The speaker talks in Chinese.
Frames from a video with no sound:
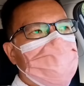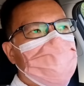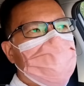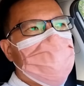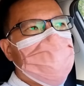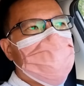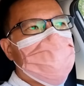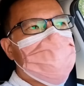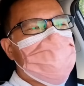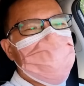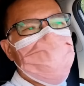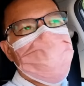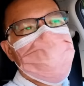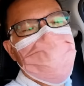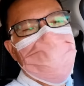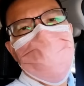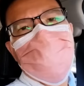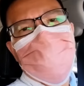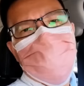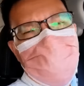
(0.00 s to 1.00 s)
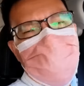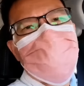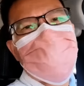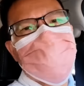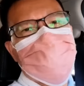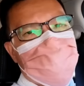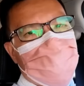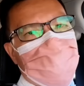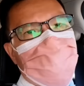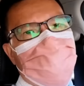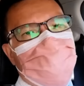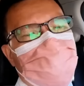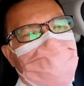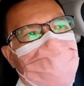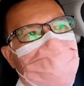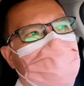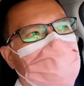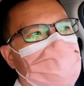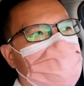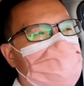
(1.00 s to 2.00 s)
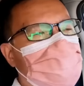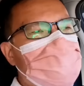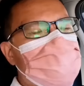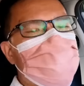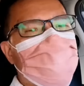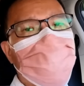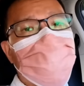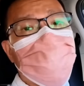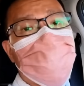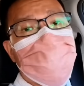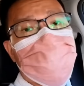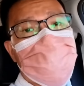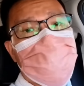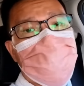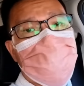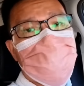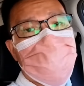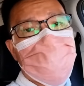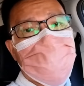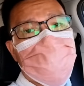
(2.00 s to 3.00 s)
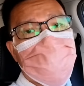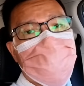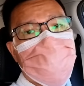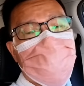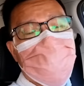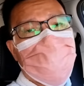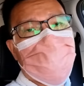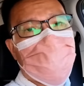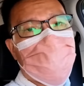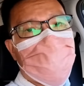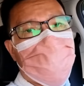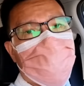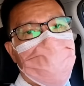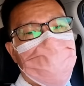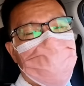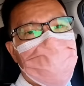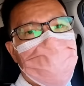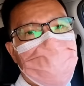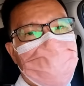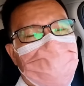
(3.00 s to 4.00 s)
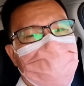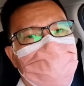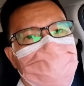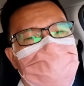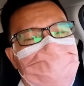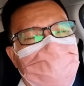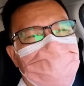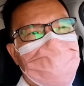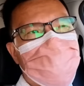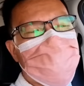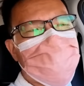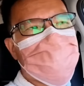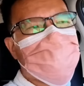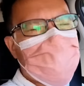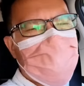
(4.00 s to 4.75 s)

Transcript: 呃七三或八二左右吧，哦，高速公路七，然后平面道路三或者是